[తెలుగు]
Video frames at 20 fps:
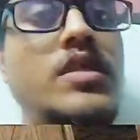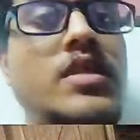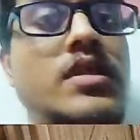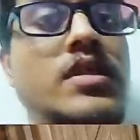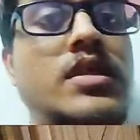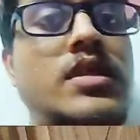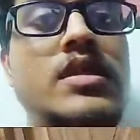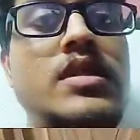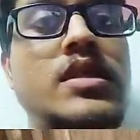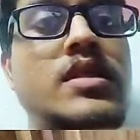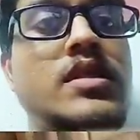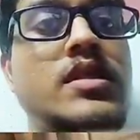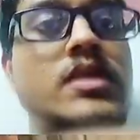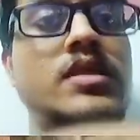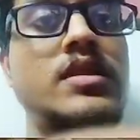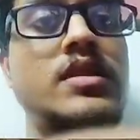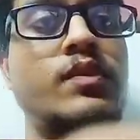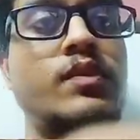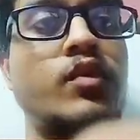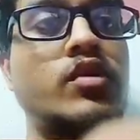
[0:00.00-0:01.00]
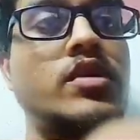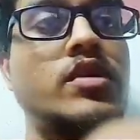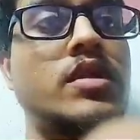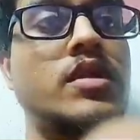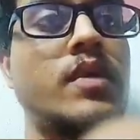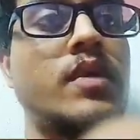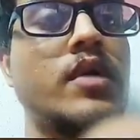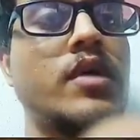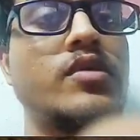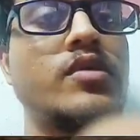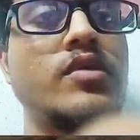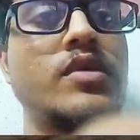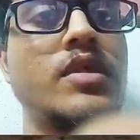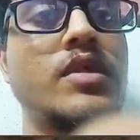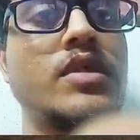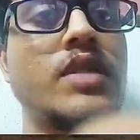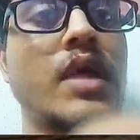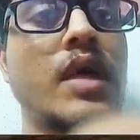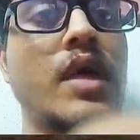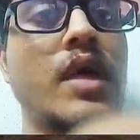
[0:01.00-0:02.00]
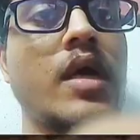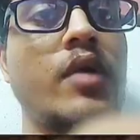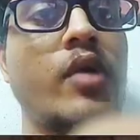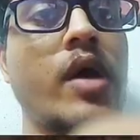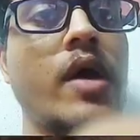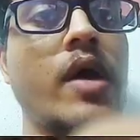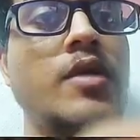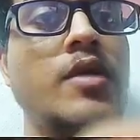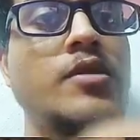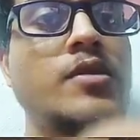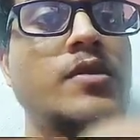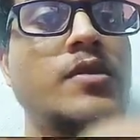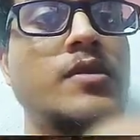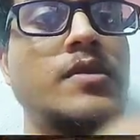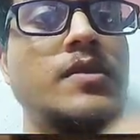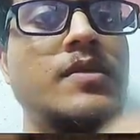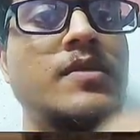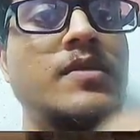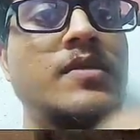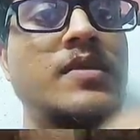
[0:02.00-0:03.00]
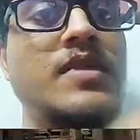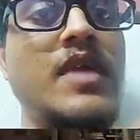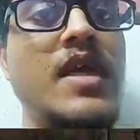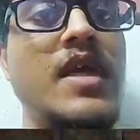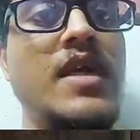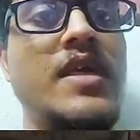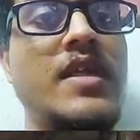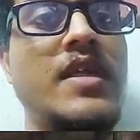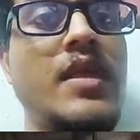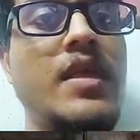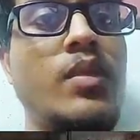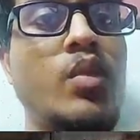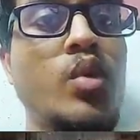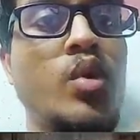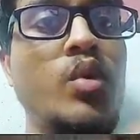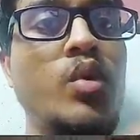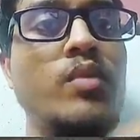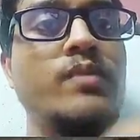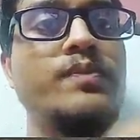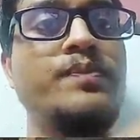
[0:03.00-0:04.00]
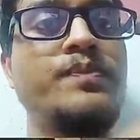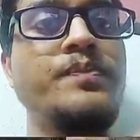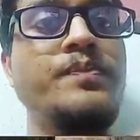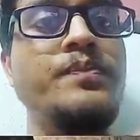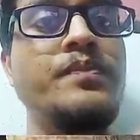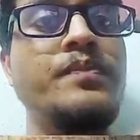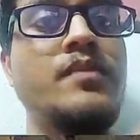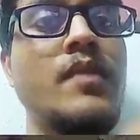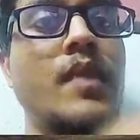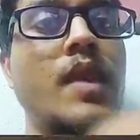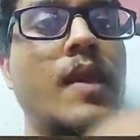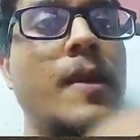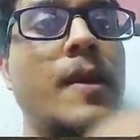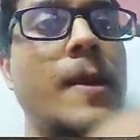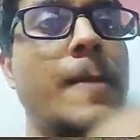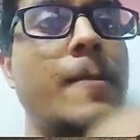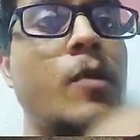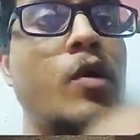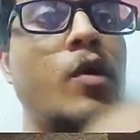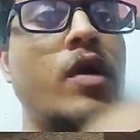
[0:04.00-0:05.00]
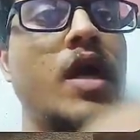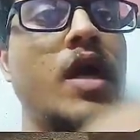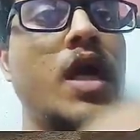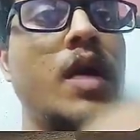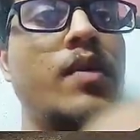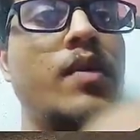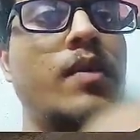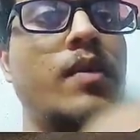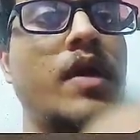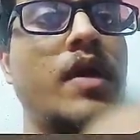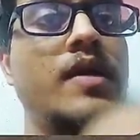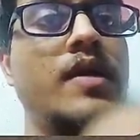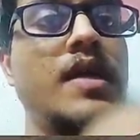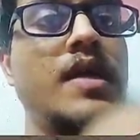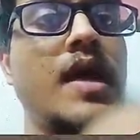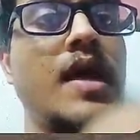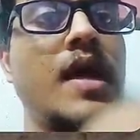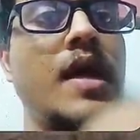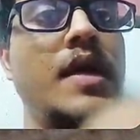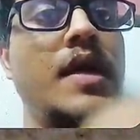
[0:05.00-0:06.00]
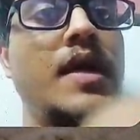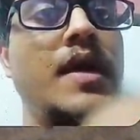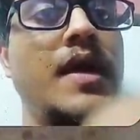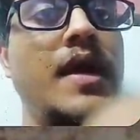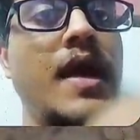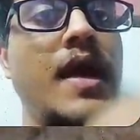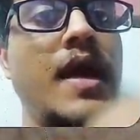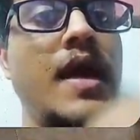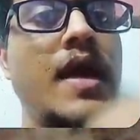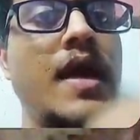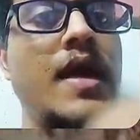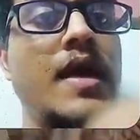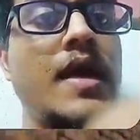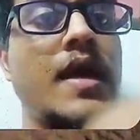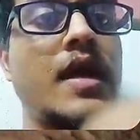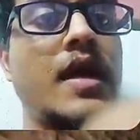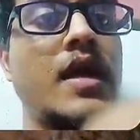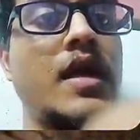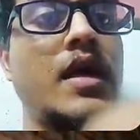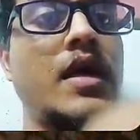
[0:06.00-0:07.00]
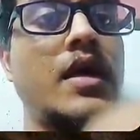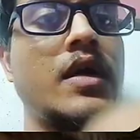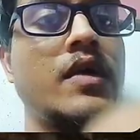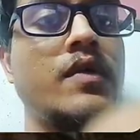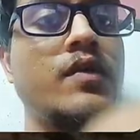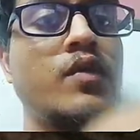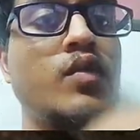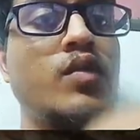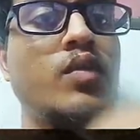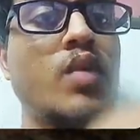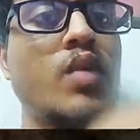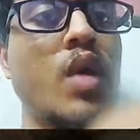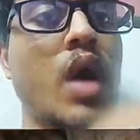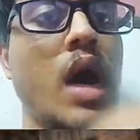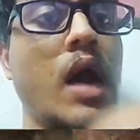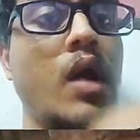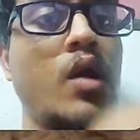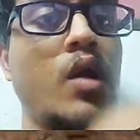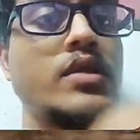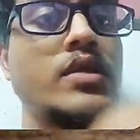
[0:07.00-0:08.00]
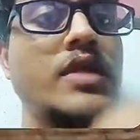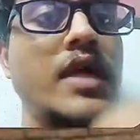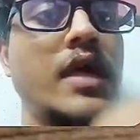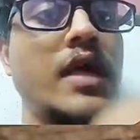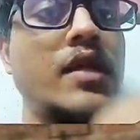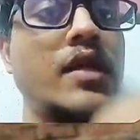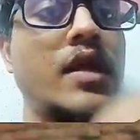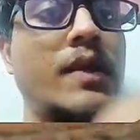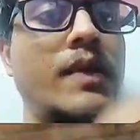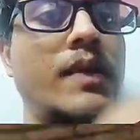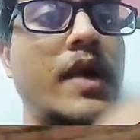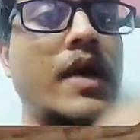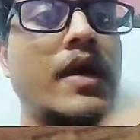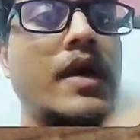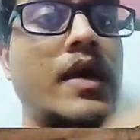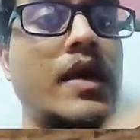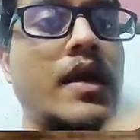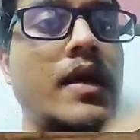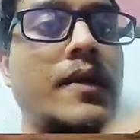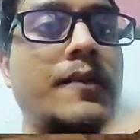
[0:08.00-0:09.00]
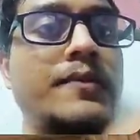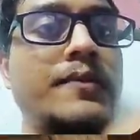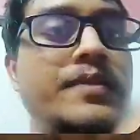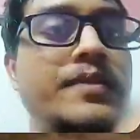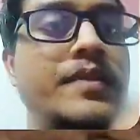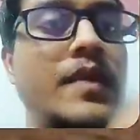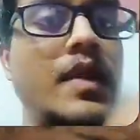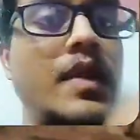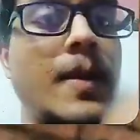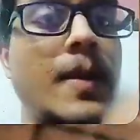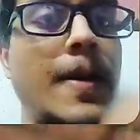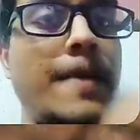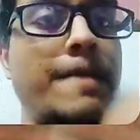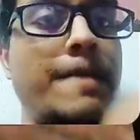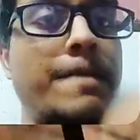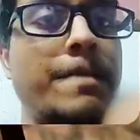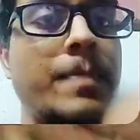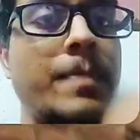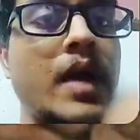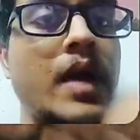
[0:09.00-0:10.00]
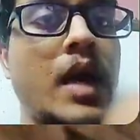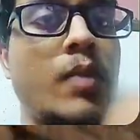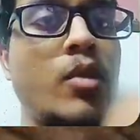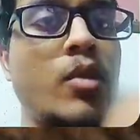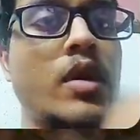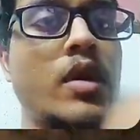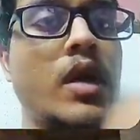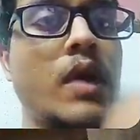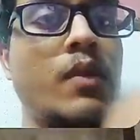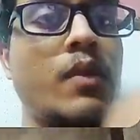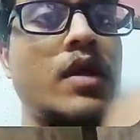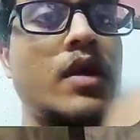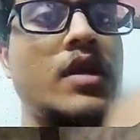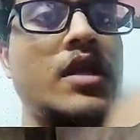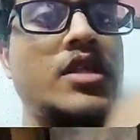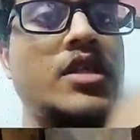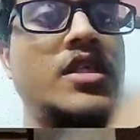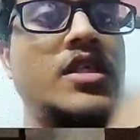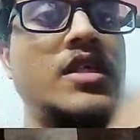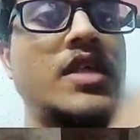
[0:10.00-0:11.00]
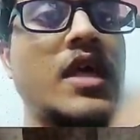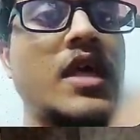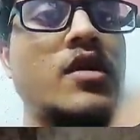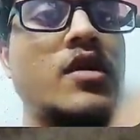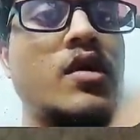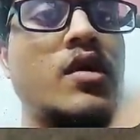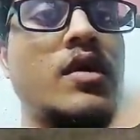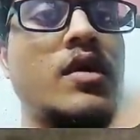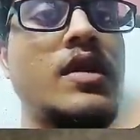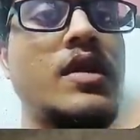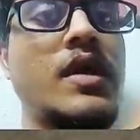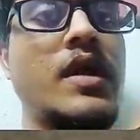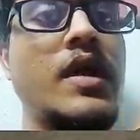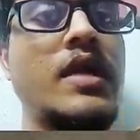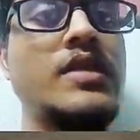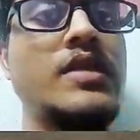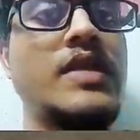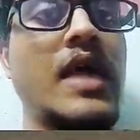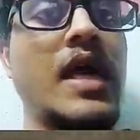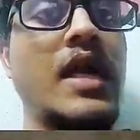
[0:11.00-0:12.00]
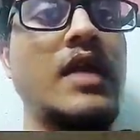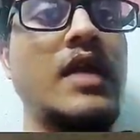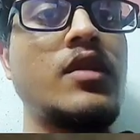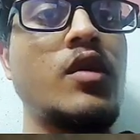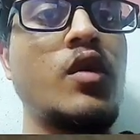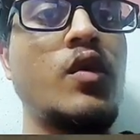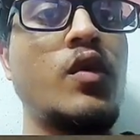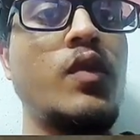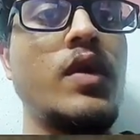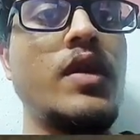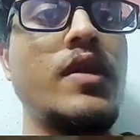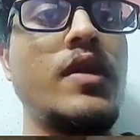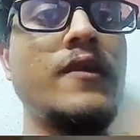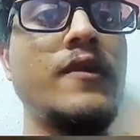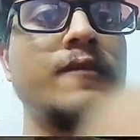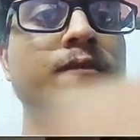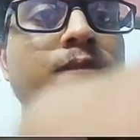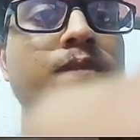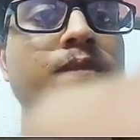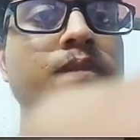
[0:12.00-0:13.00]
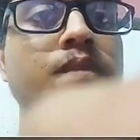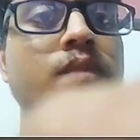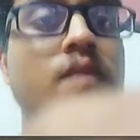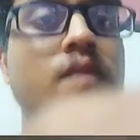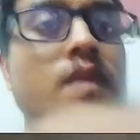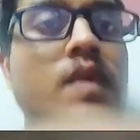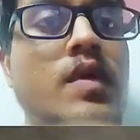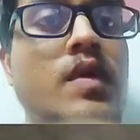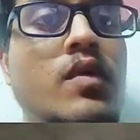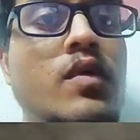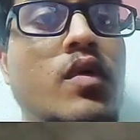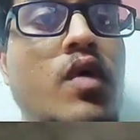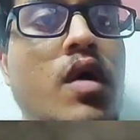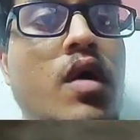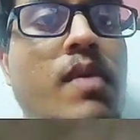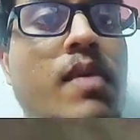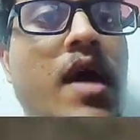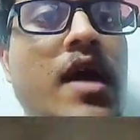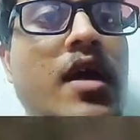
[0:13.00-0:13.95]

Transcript: చీ చీ చీ చీ చీ పొజిషన్ మార్చు చీ చండరుడా ఏంటది తూ ఓకే ఇప్పుడు మనం ఏం చేయాలంటే ఇక్కడ అన్లాక్ చేసేద్దాం రెడ్ కలర్ కమాన్ కమాన్ సిక్స్టీ సెకండ్లో వస్తాడంటే చాలా తక్కువ అది ఓ oh మై